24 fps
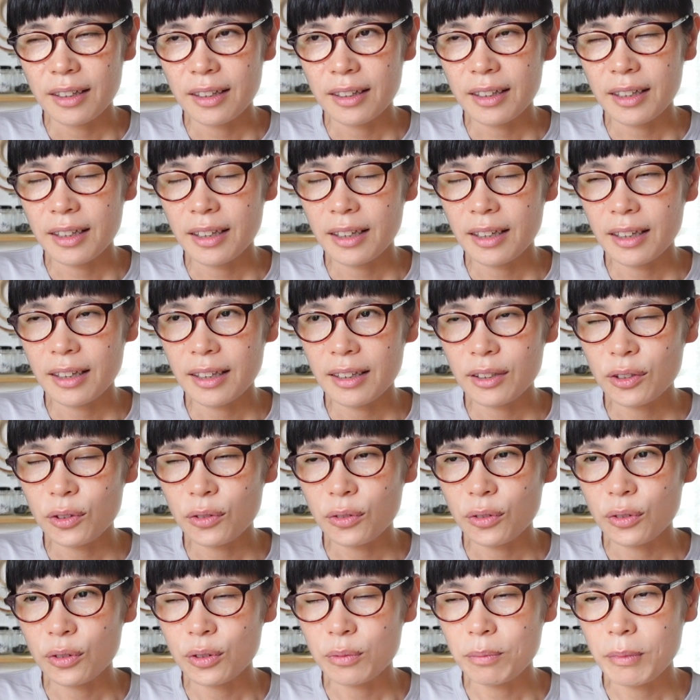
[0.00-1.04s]
で
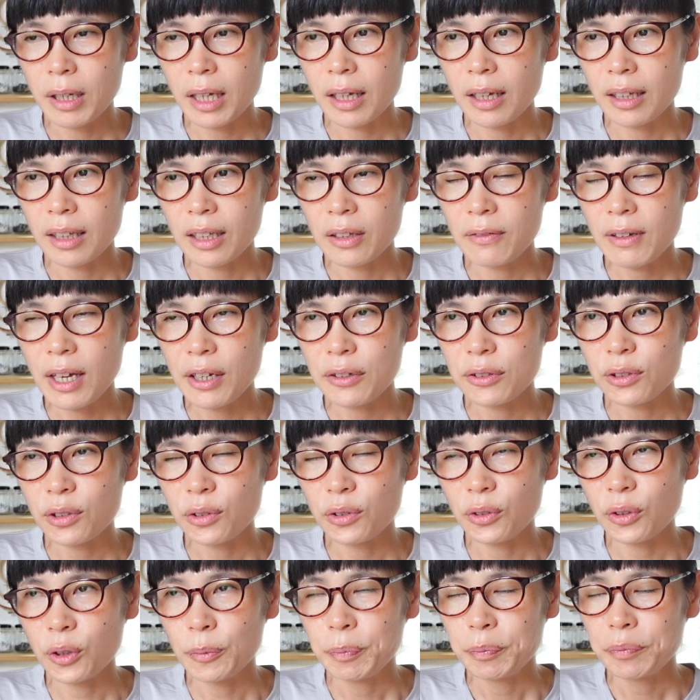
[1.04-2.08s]
そのまあいわゆる
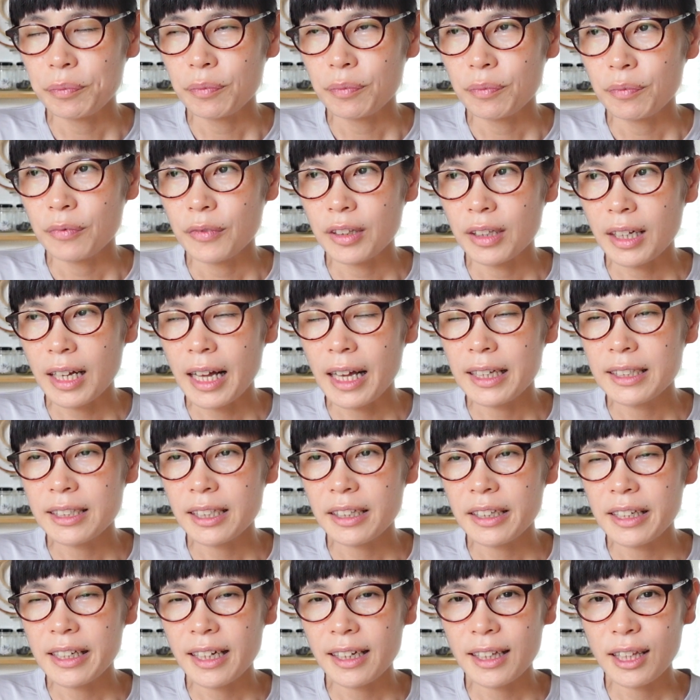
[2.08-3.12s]
その会
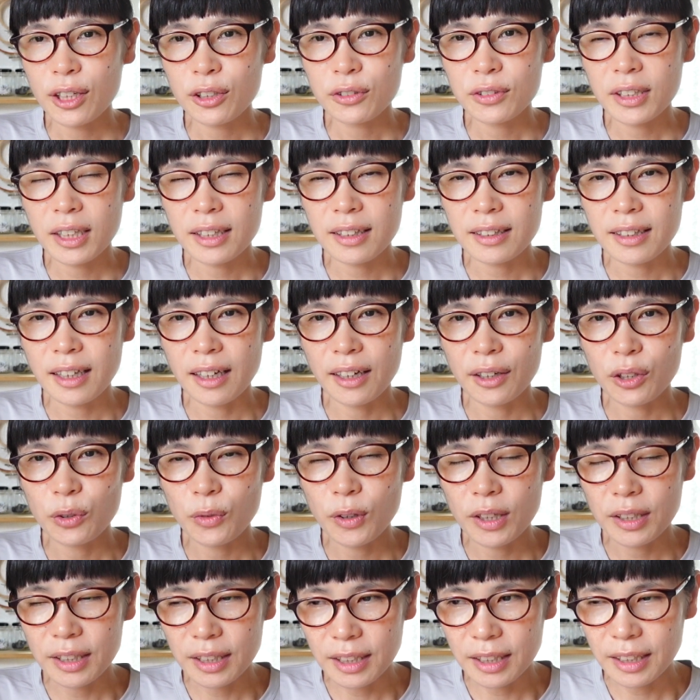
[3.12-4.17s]
社に行かなくなったが
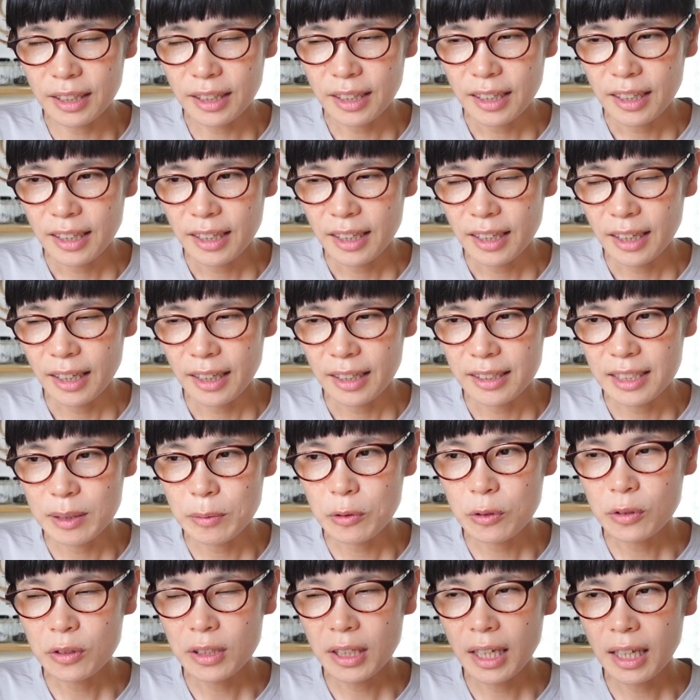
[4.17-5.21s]
ゆえに、えー、自
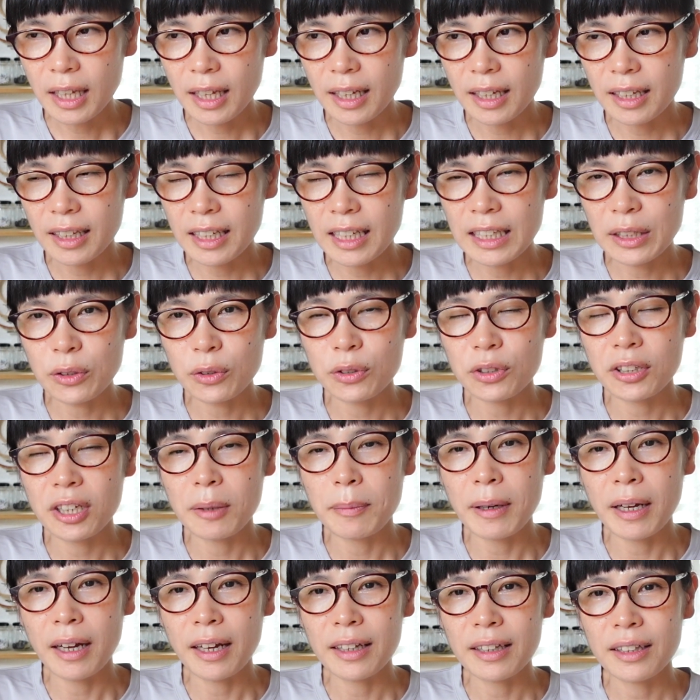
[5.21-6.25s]
分がいいとすれ
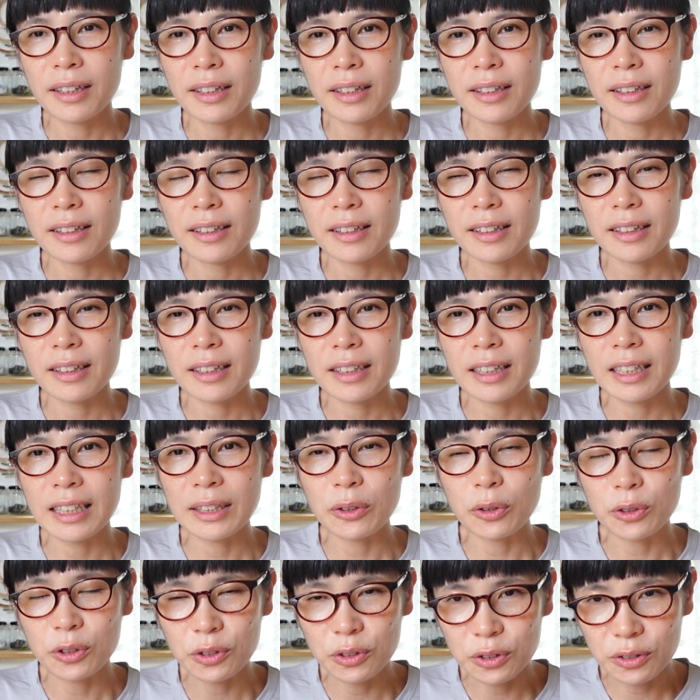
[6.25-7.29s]
ばい
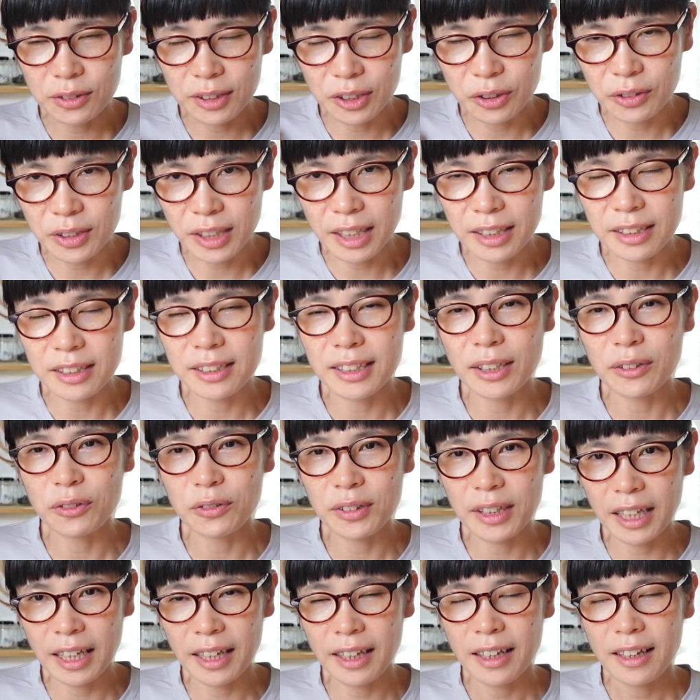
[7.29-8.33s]
いとするっていう感じな
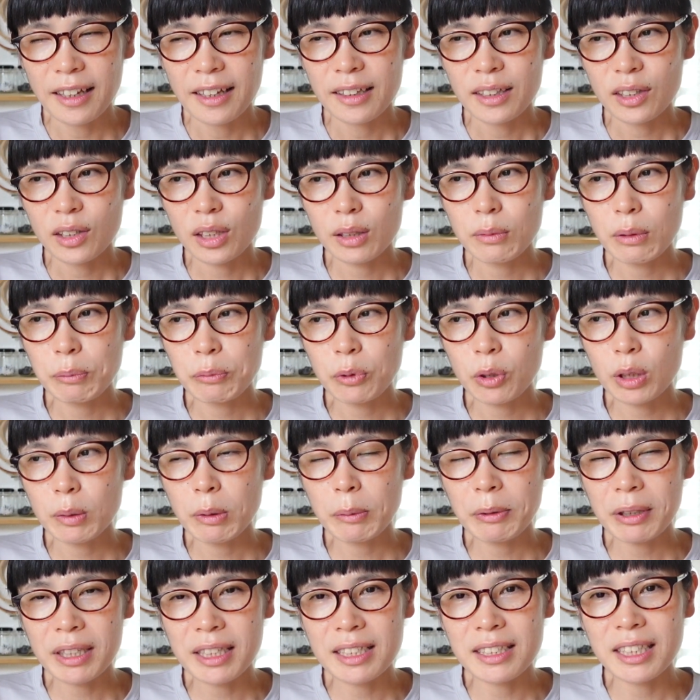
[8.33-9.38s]
のでそのそ
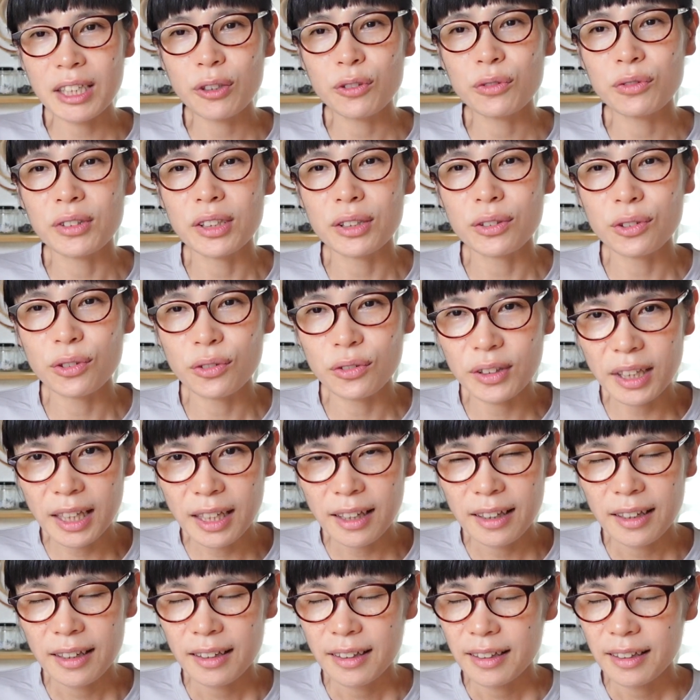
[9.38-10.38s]
のまま来ちゃうんですよね。